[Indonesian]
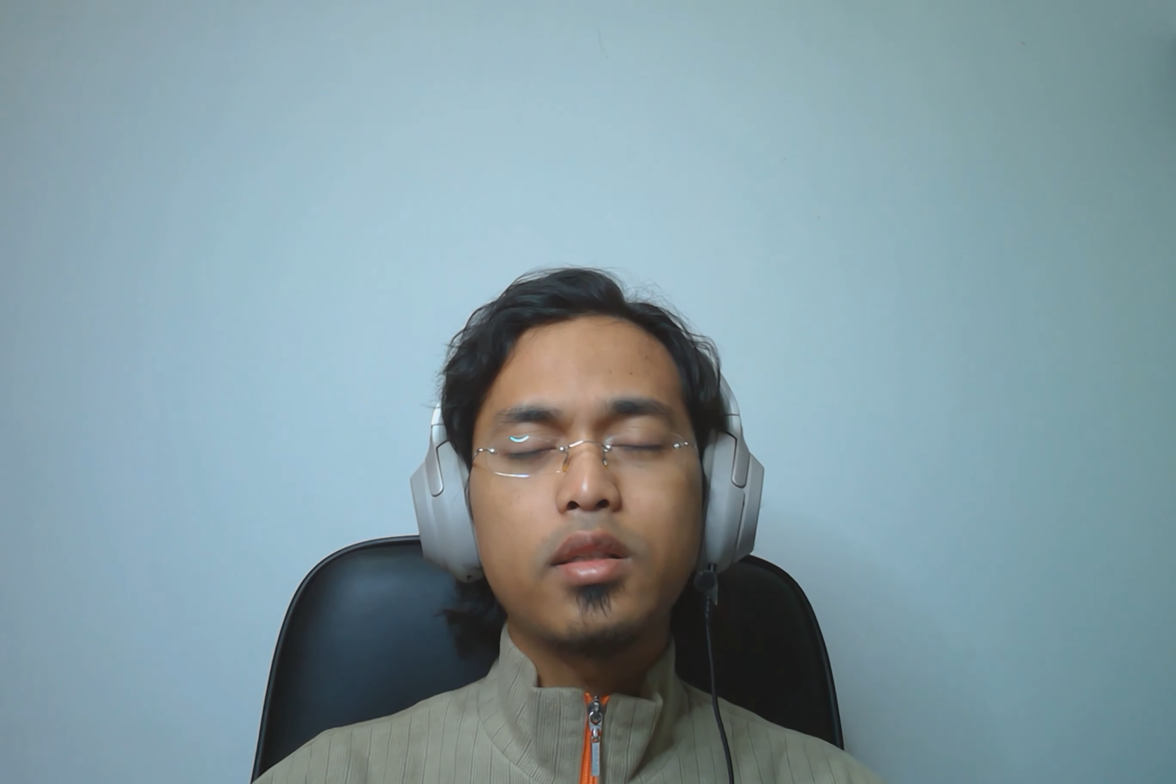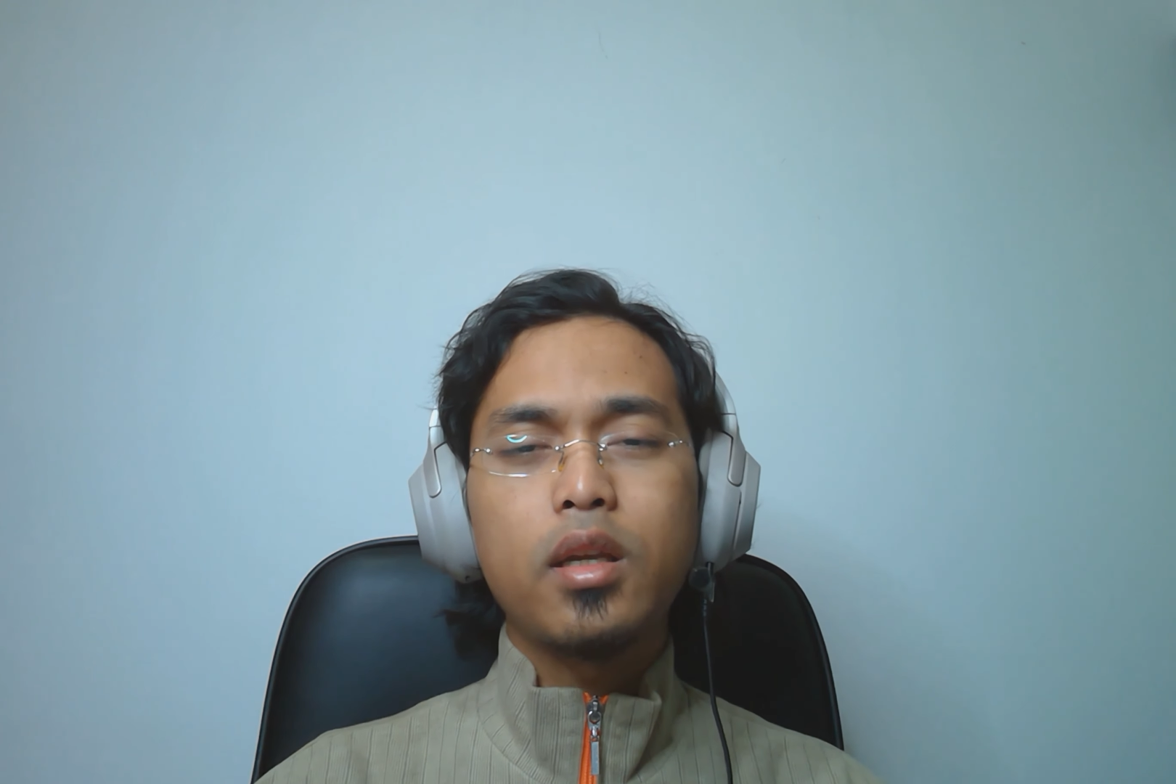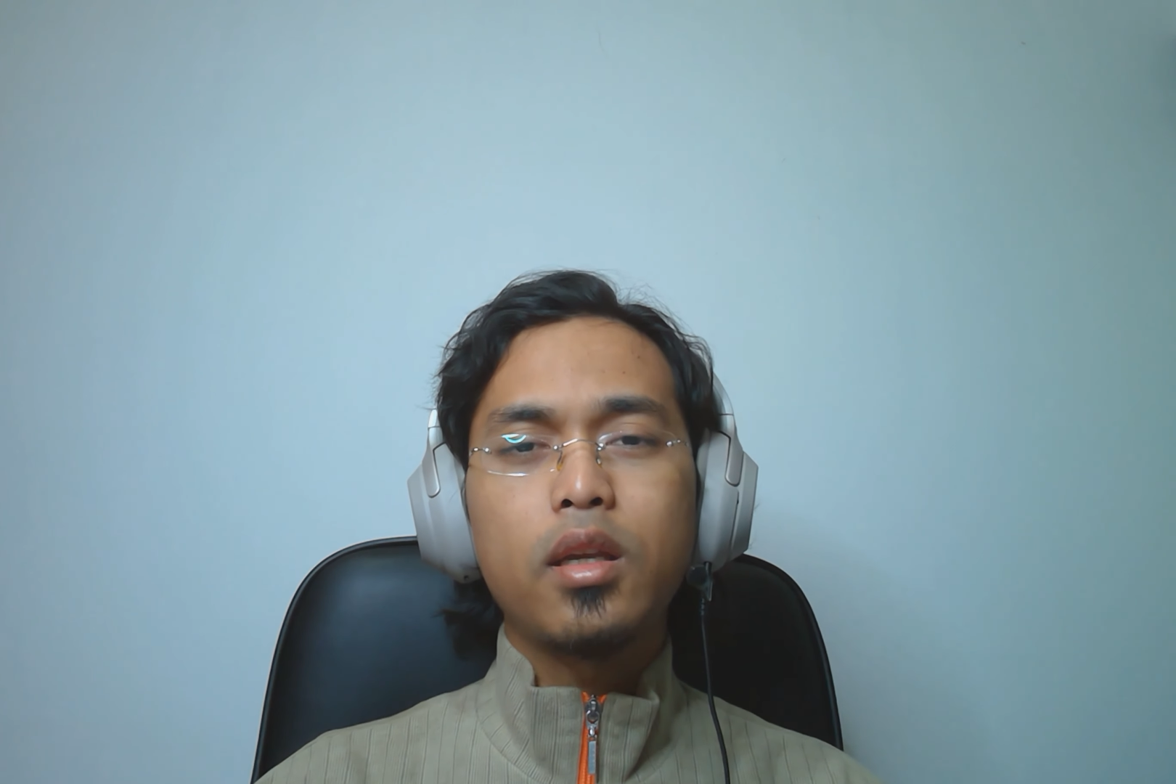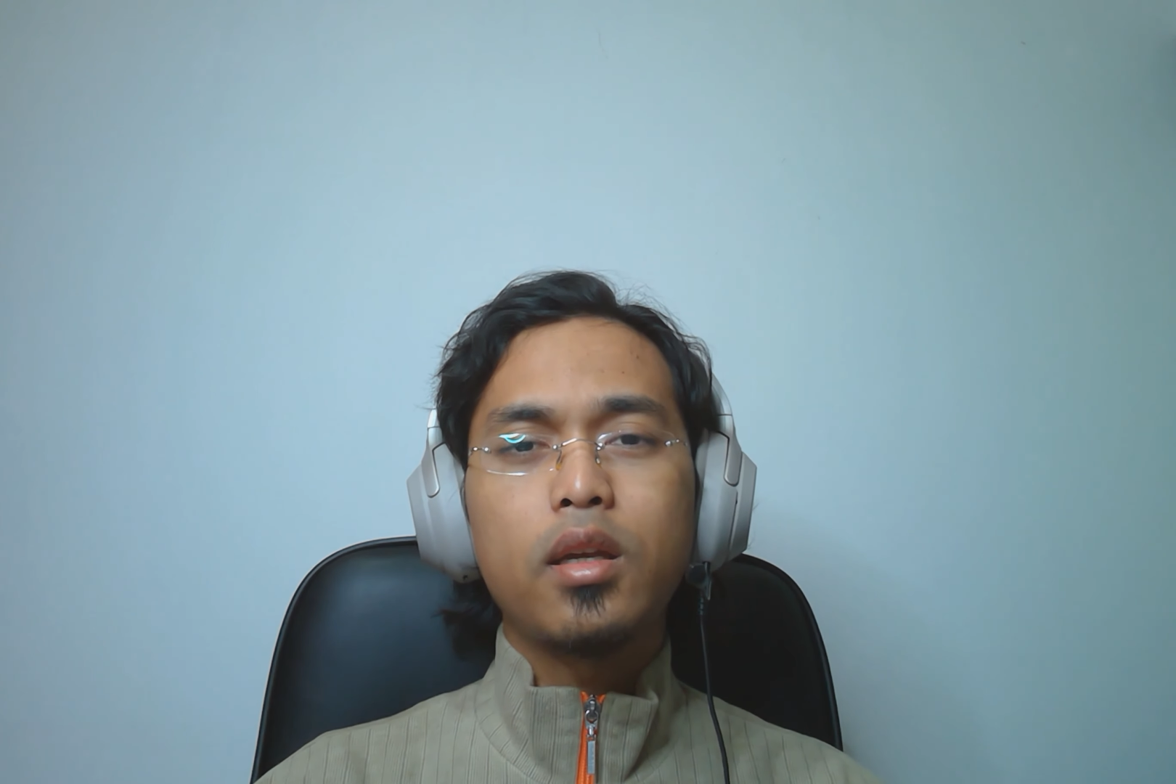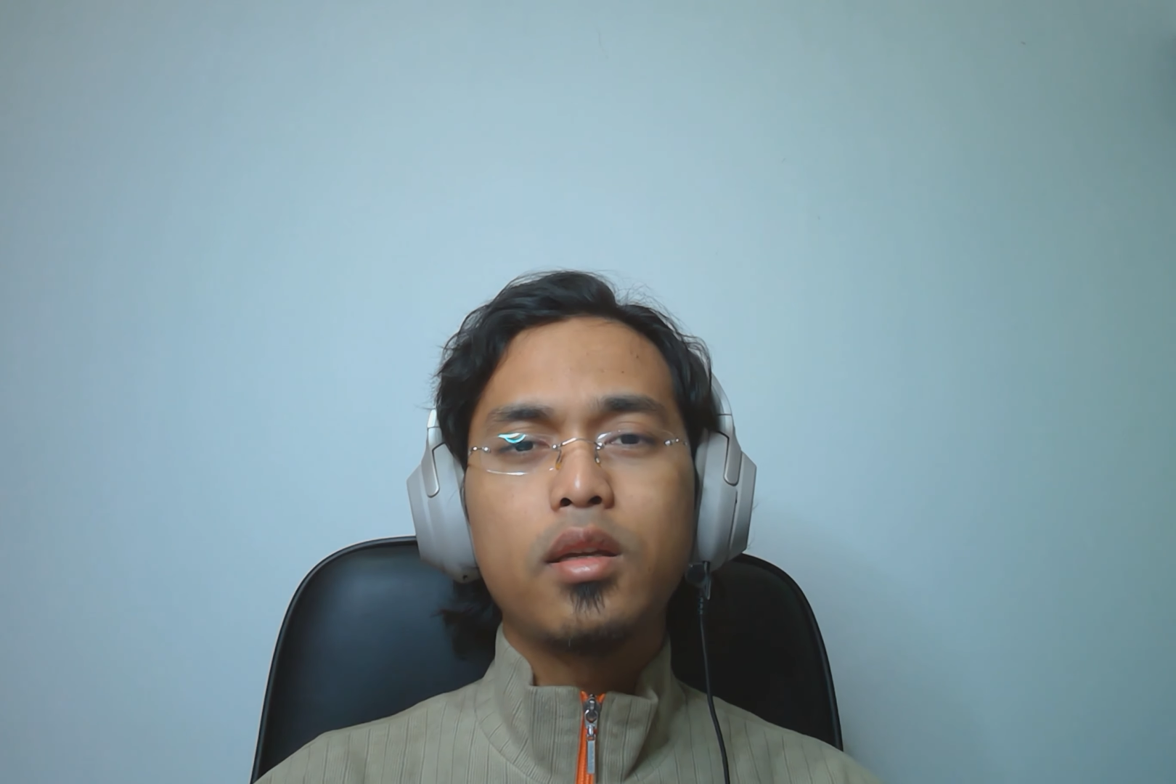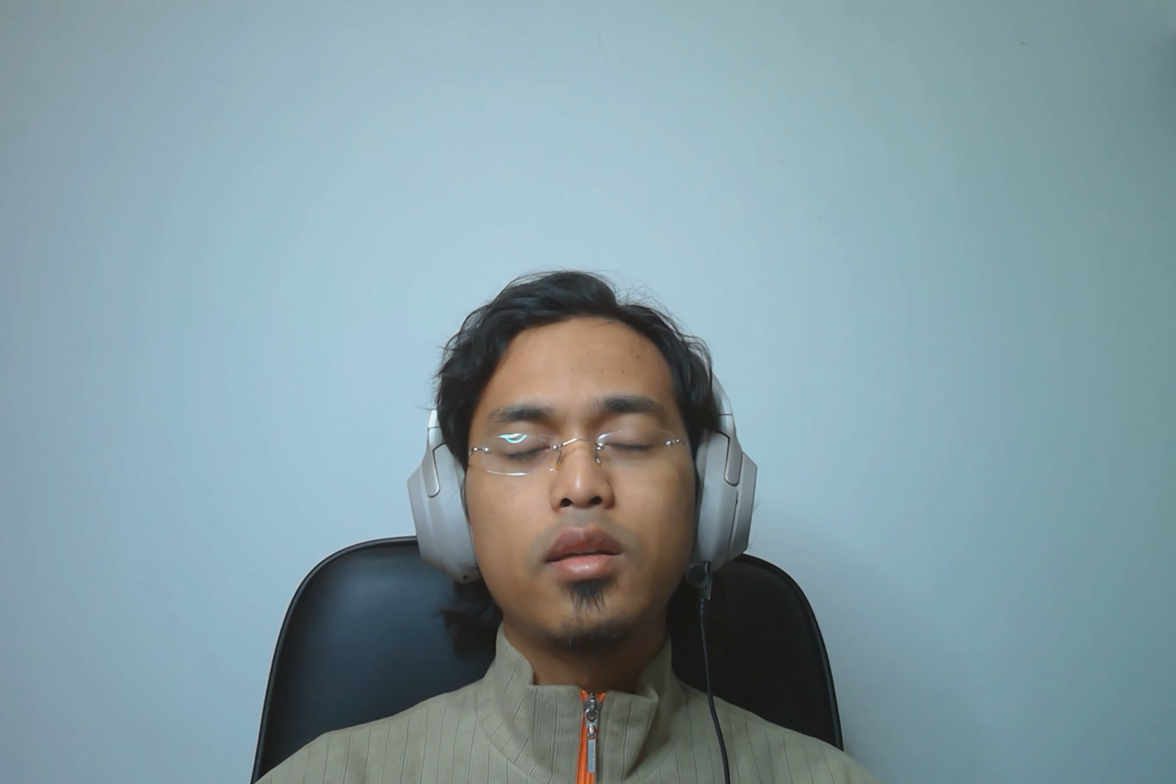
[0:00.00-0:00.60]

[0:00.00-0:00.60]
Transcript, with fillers: ke saya